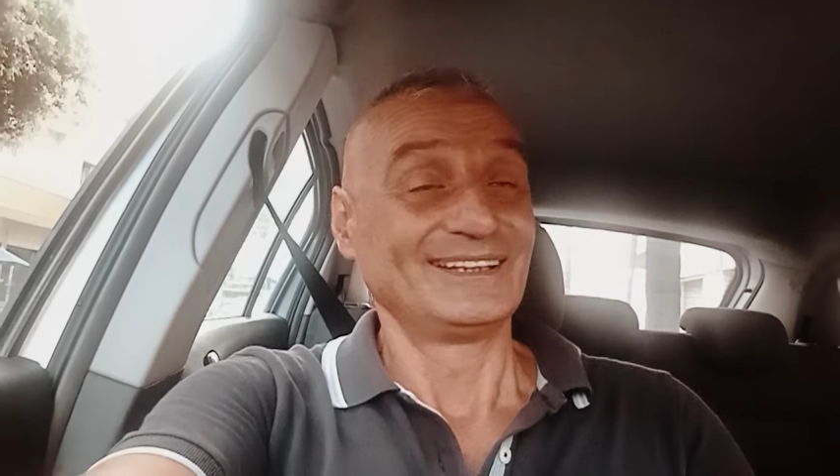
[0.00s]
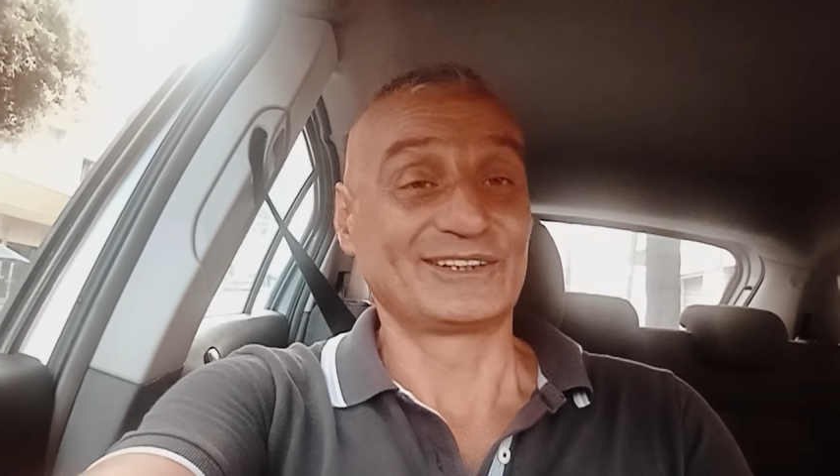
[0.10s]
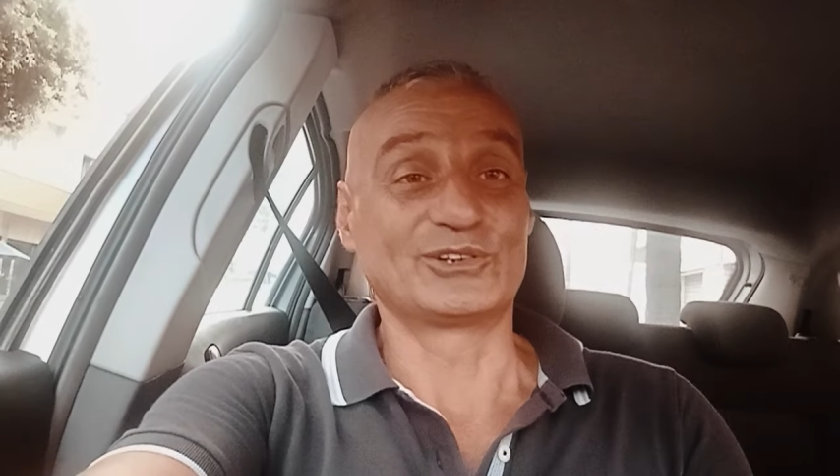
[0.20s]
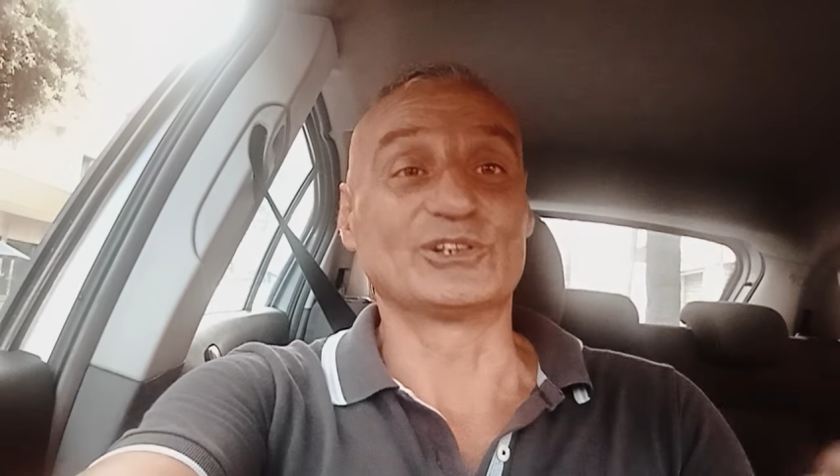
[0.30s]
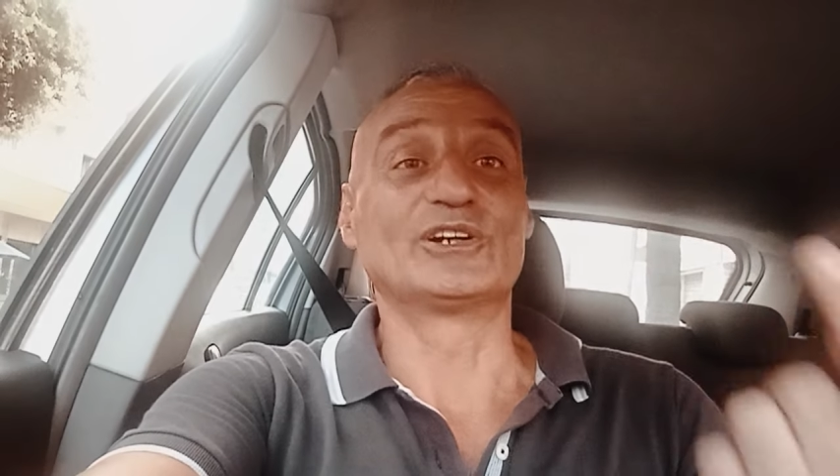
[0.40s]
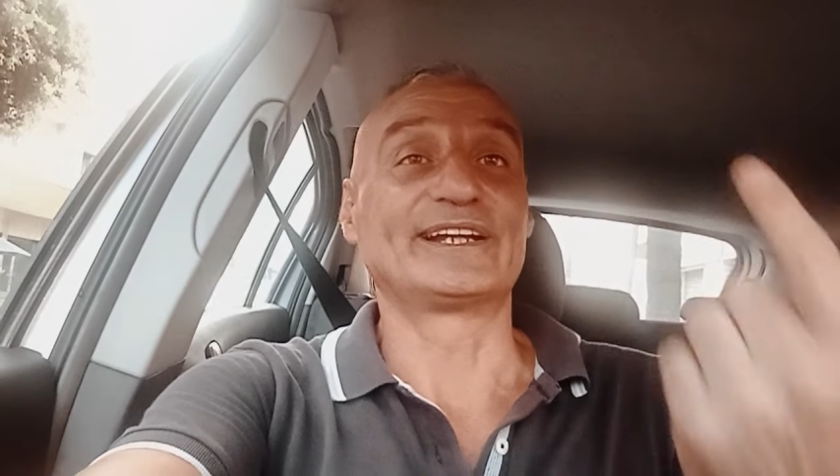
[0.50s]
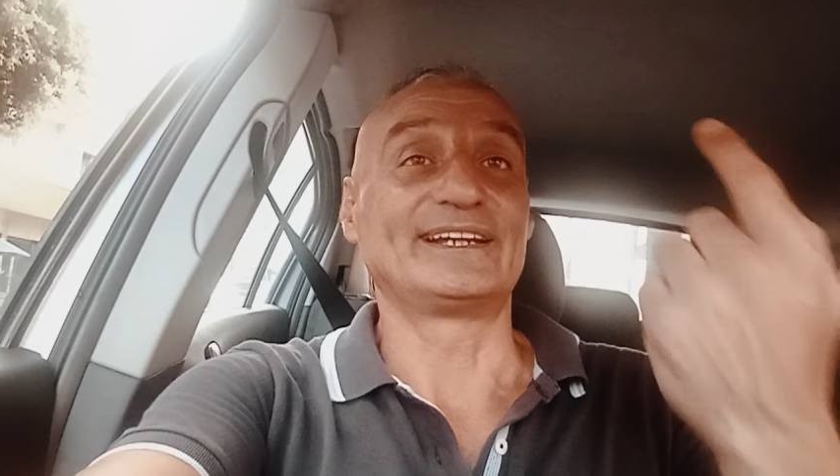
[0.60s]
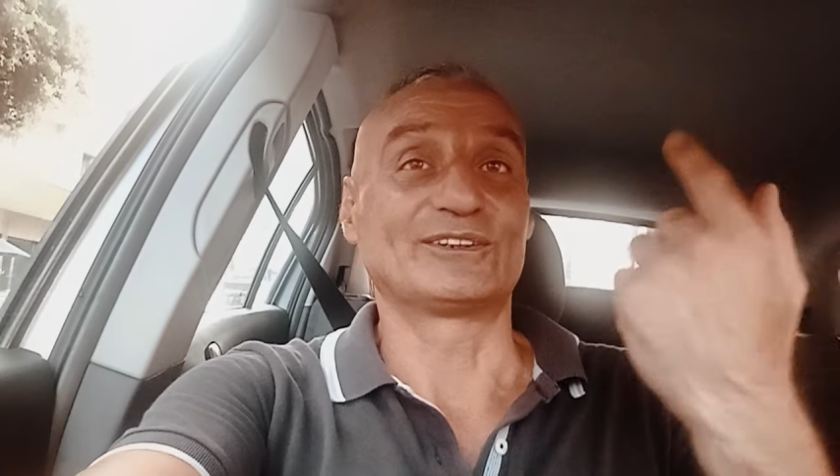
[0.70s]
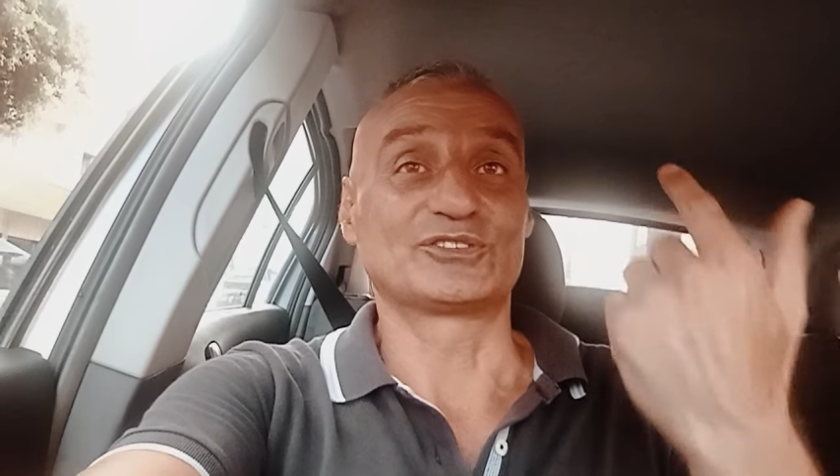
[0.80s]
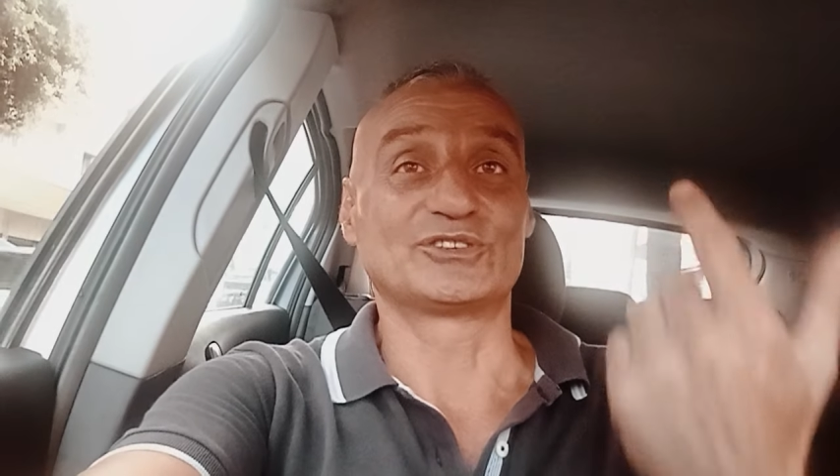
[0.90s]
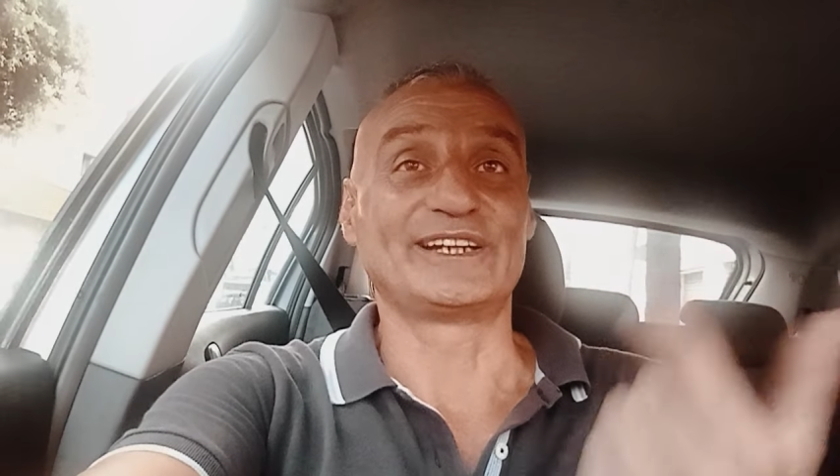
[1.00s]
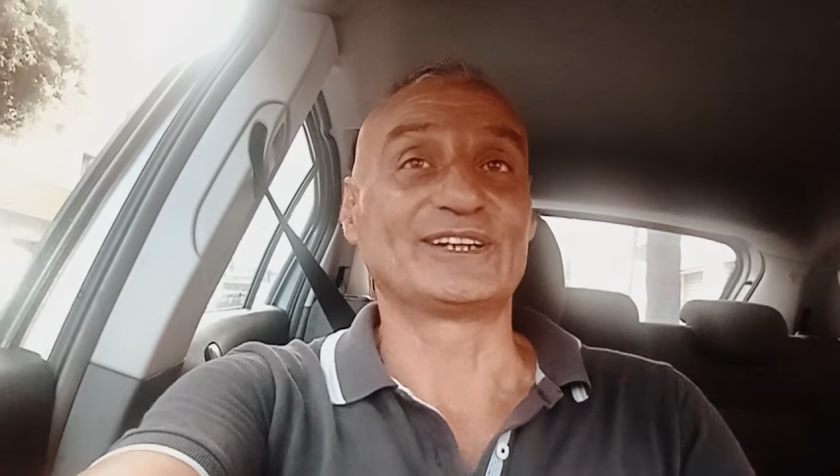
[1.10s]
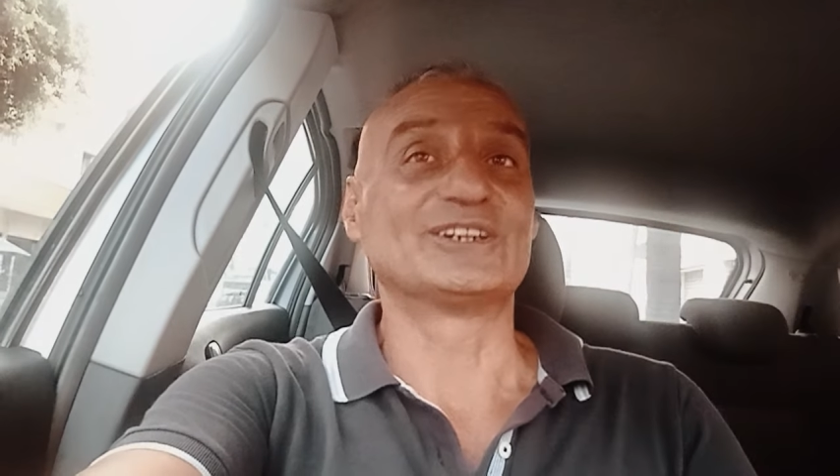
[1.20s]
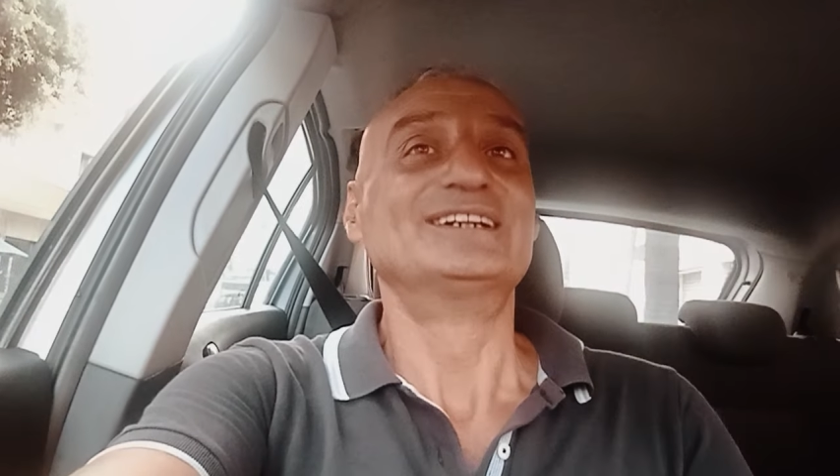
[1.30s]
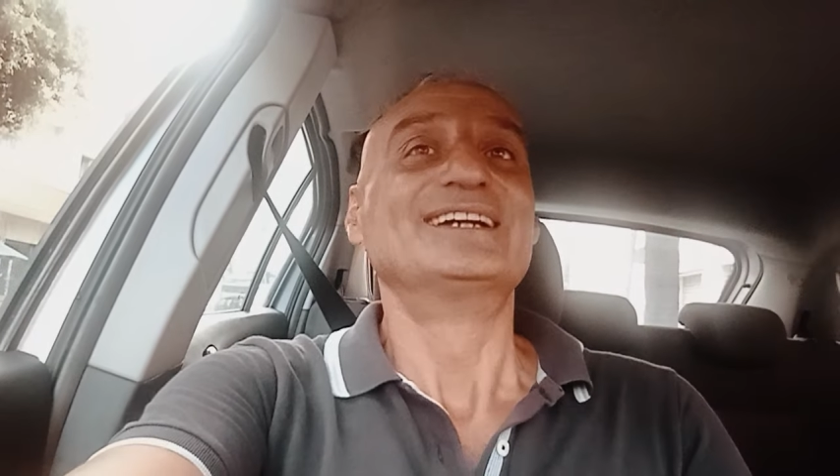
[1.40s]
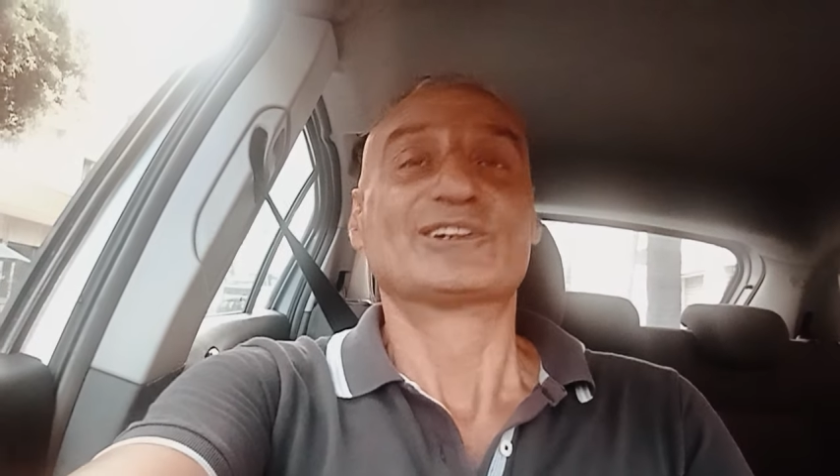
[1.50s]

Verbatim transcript: colore rosso-nero,